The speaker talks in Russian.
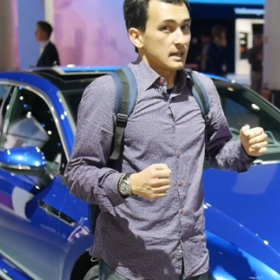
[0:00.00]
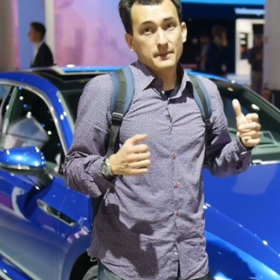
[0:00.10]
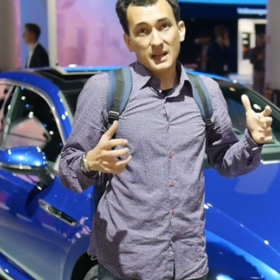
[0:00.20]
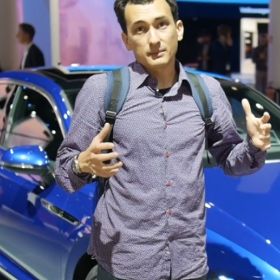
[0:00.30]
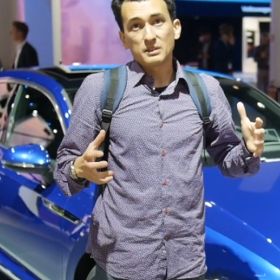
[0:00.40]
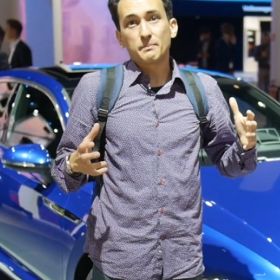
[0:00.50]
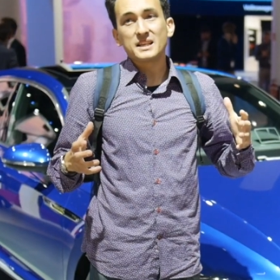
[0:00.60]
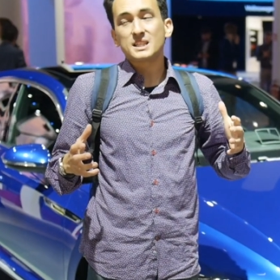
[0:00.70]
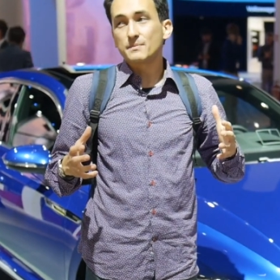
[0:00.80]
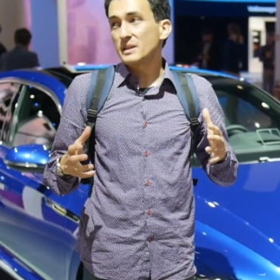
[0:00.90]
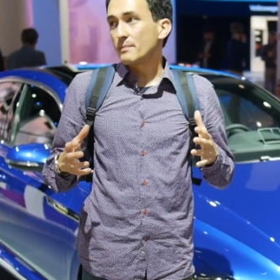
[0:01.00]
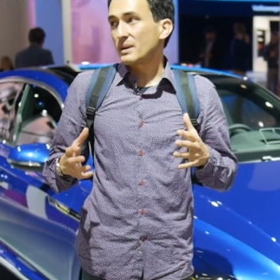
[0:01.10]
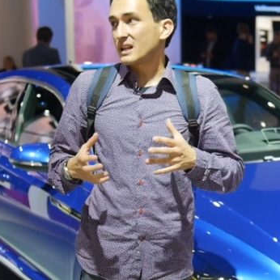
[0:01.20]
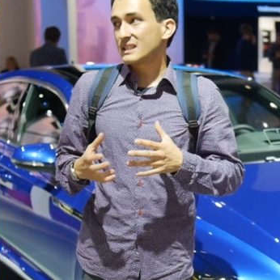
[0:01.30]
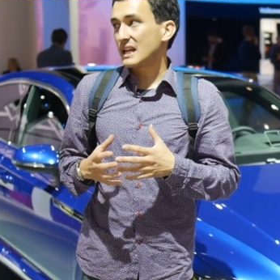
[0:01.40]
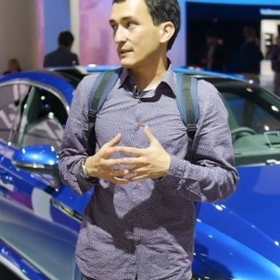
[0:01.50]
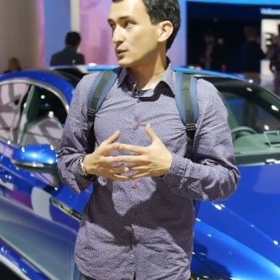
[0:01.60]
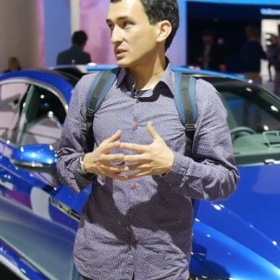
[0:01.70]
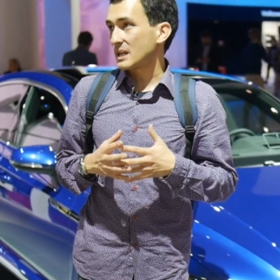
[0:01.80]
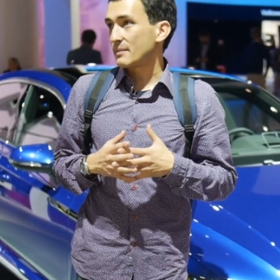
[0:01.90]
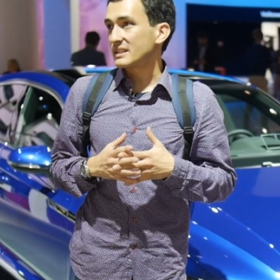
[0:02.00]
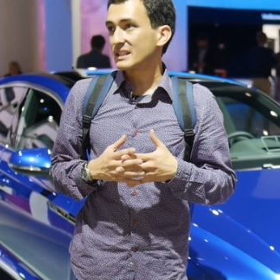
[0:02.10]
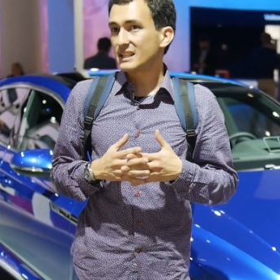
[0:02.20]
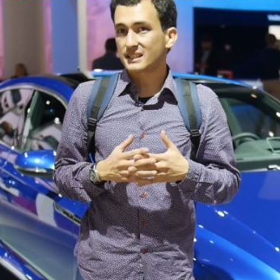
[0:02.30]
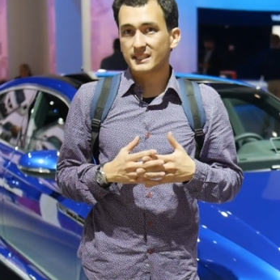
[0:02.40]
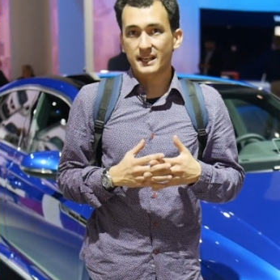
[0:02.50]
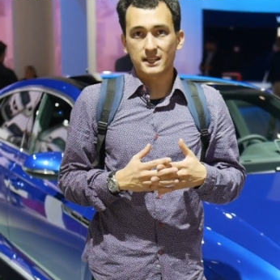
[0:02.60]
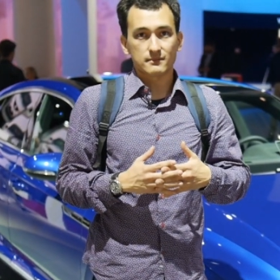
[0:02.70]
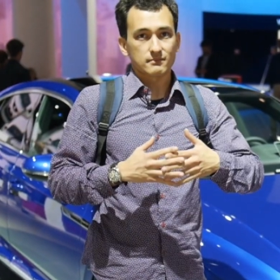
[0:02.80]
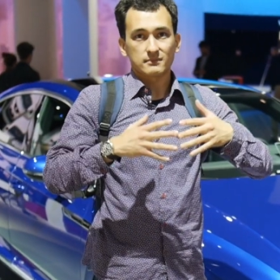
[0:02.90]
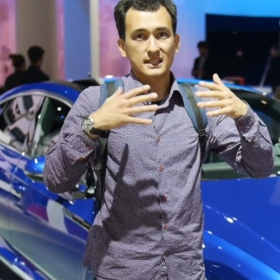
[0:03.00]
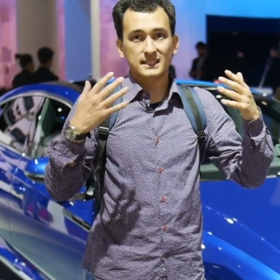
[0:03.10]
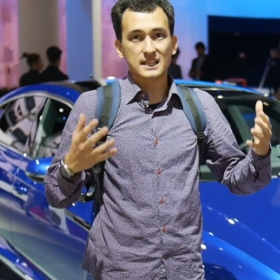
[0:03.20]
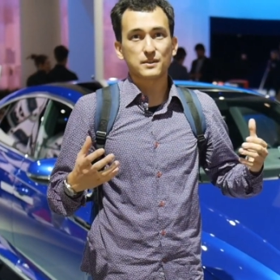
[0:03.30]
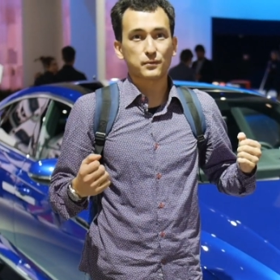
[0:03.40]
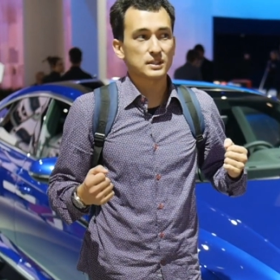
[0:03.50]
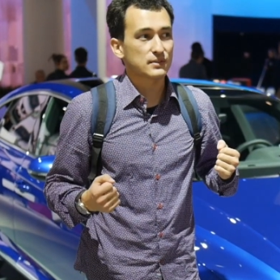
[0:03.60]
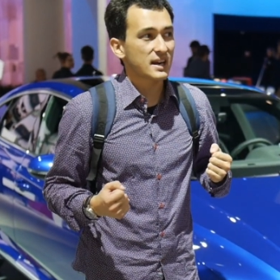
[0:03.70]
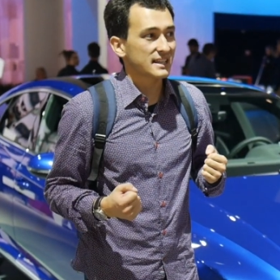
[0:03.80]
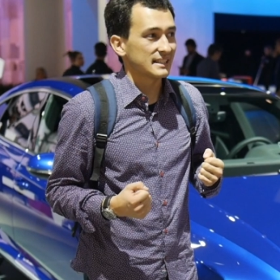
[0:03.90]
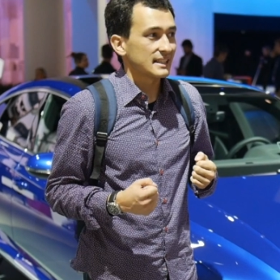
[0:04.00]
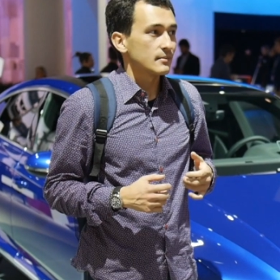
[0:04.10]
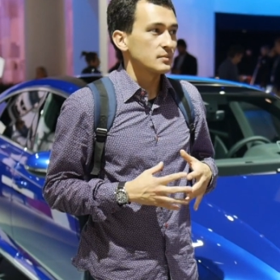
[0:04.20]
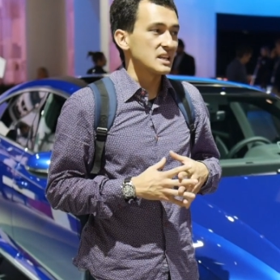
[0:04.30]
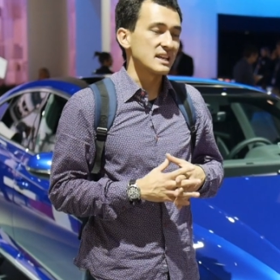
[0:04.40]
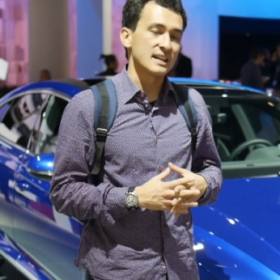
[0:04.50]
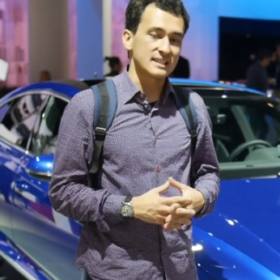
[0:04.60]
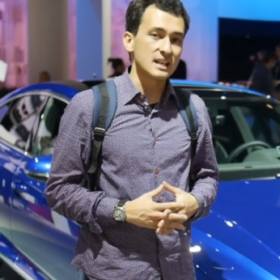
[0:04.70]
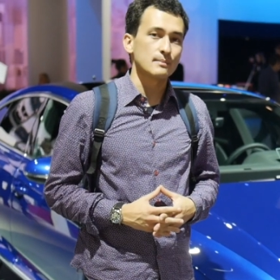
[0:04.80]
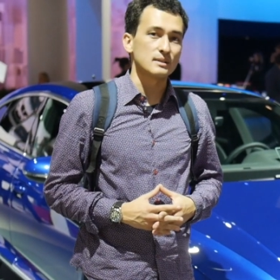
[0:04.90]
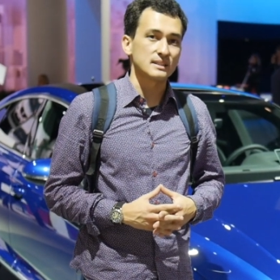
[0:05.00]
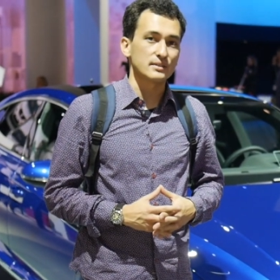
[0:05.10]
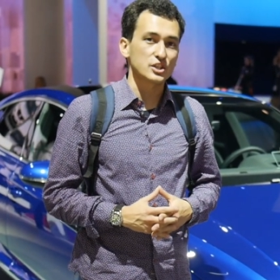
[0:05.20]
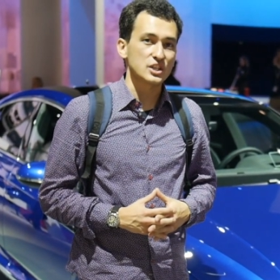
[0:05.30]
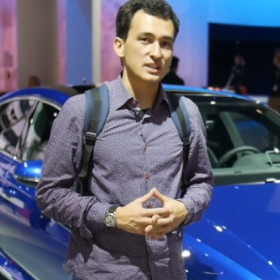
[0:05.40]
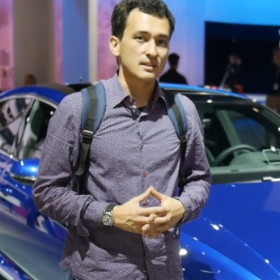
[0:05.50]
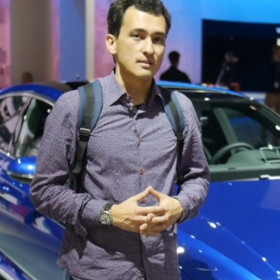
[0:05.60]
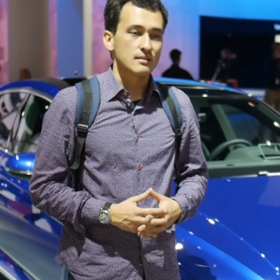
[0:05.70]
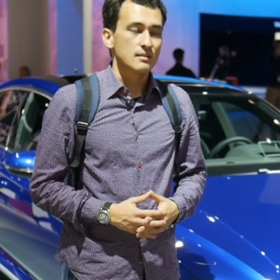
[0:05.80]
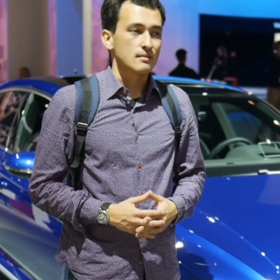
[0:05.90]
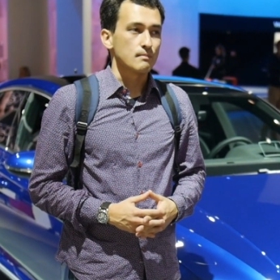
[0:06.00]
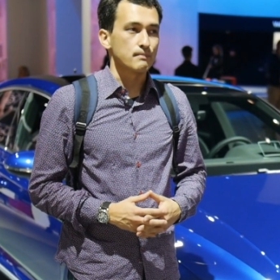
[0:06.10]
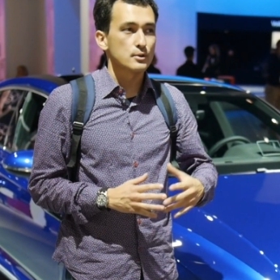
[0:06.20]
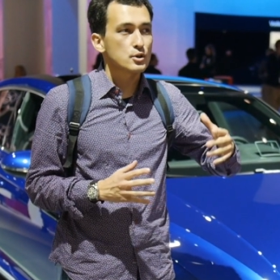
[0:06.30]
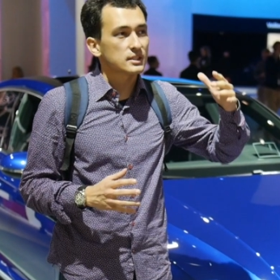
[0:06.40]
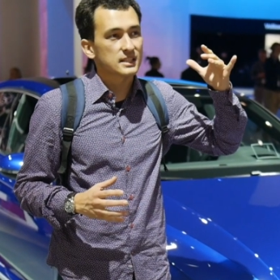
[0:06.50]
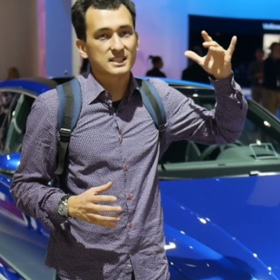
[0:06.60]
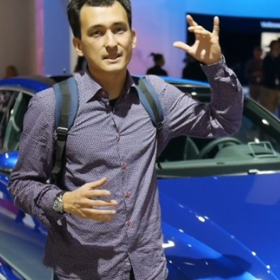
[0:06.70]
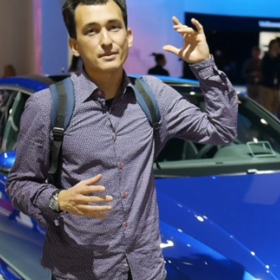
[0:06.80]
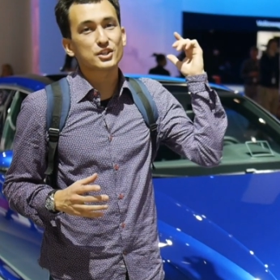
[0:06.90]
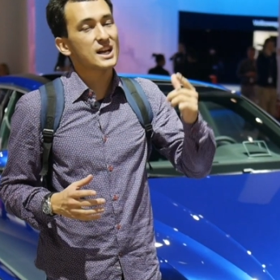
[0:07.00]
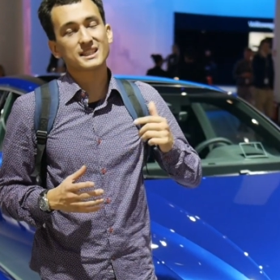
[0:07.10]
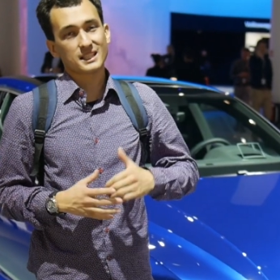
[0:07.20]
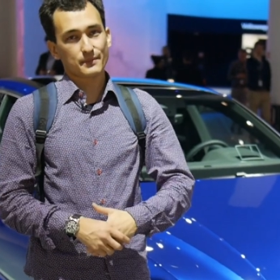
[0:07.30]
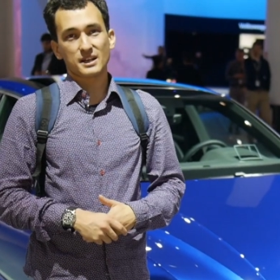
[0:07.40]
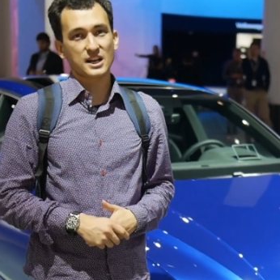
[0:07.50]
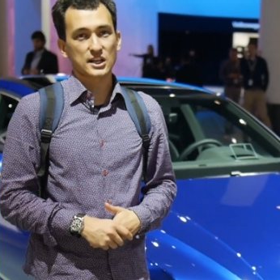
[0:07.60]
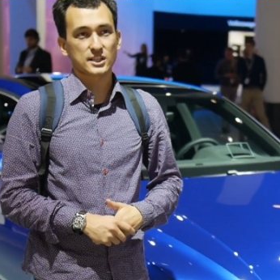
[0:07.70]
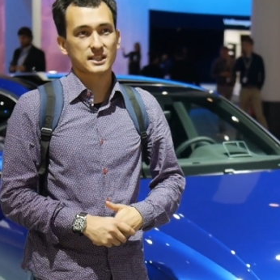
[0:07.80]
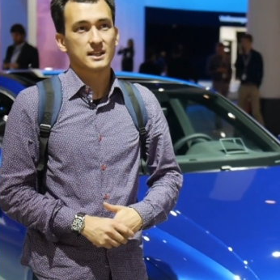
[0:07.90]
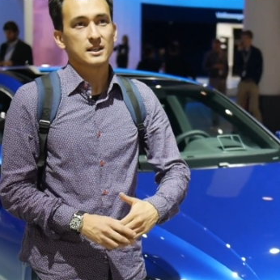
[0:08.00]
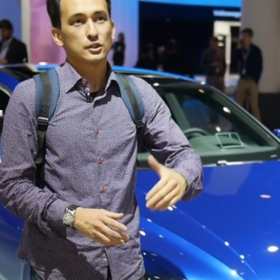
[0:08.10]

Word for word: Ребят, мы, в принципе, показали все самое интересное на стенде Volkswagen и хотели бы завершить просто замечательной, мне кажется,